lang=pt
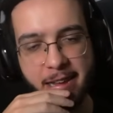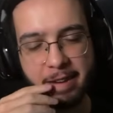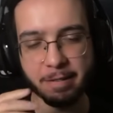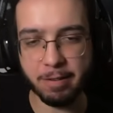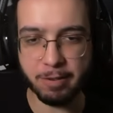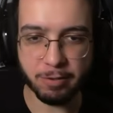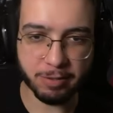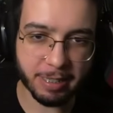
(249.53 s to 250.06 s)

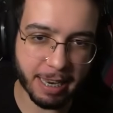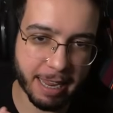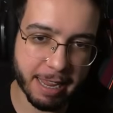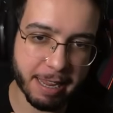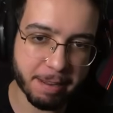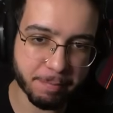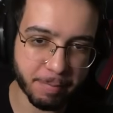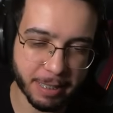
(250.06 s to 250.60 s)
Agora não sei,
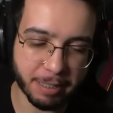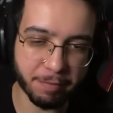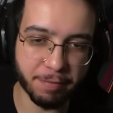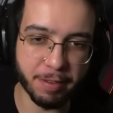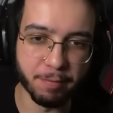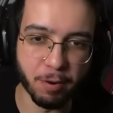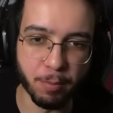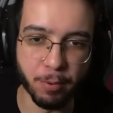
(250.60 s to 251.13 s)
hein? Mas
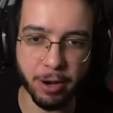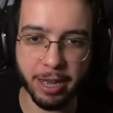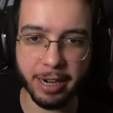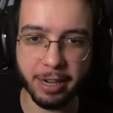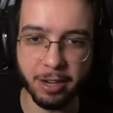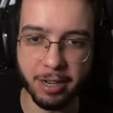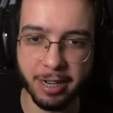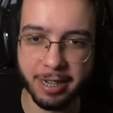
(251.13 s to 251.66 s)
enfim, vambora, ó.